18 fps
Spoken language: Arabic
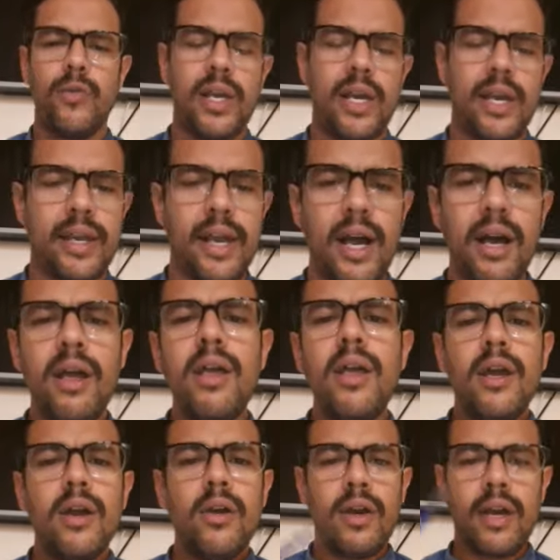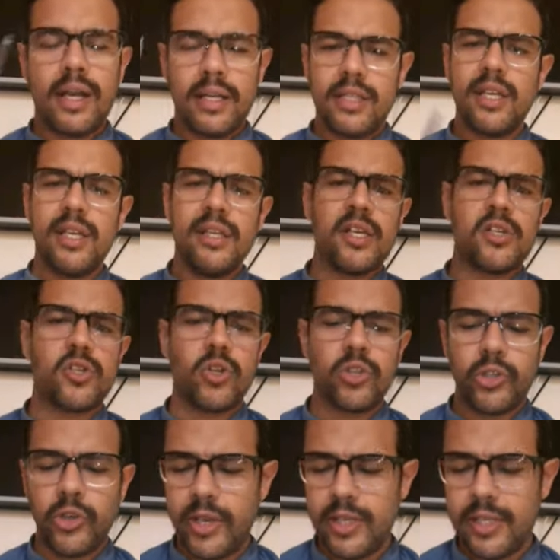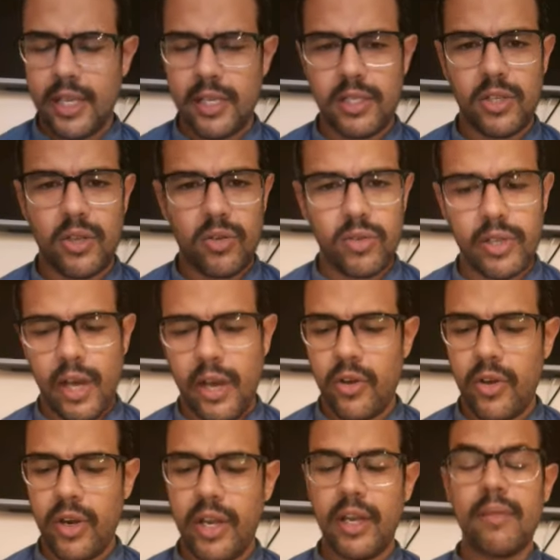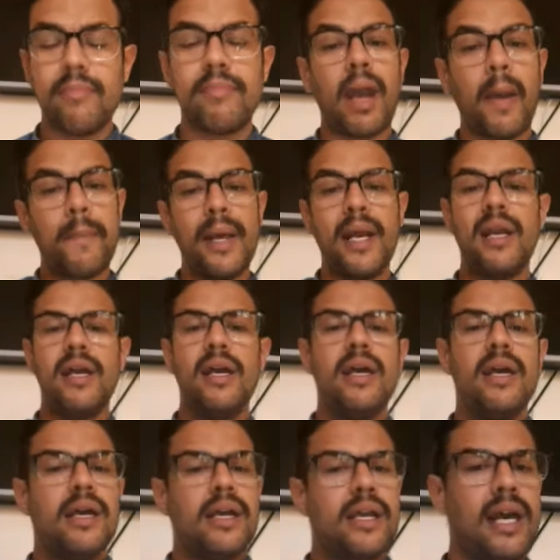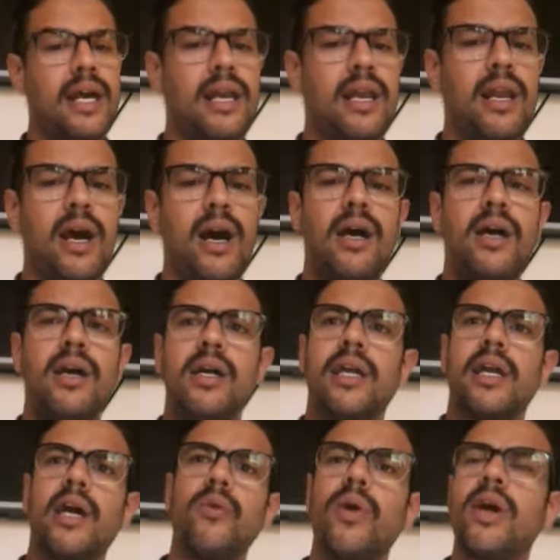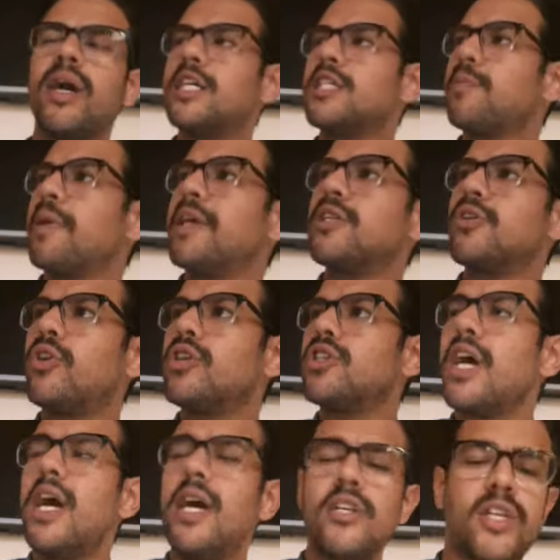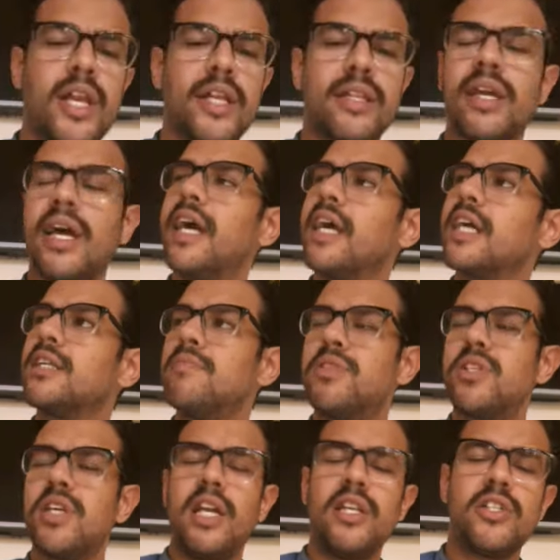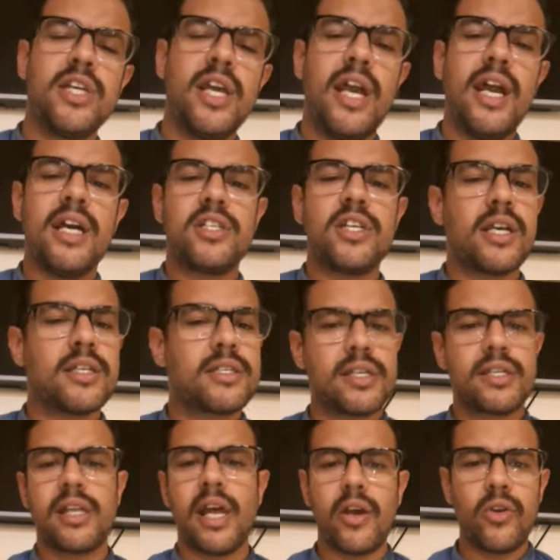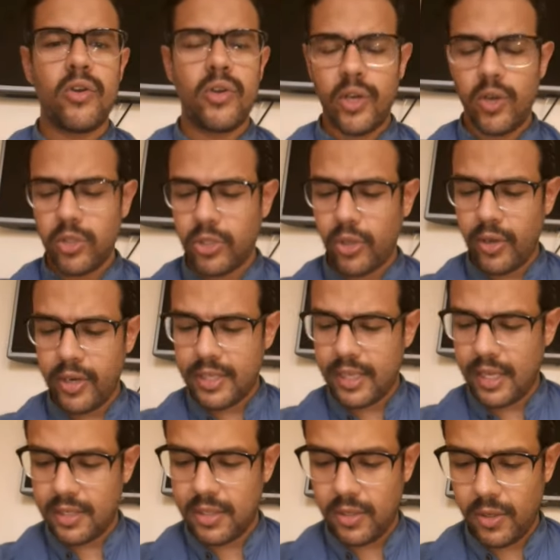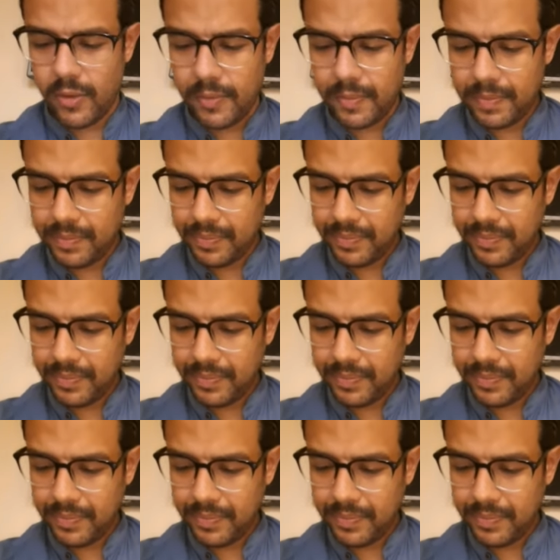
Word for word: ولايه غادي تحتاج اوتوريزاسيون ضروري من قبل كان لا كان واخا تبغي تخرجها 10 دقائق تمشي لشي حاجه خصك ضروري اوتوريزاسيون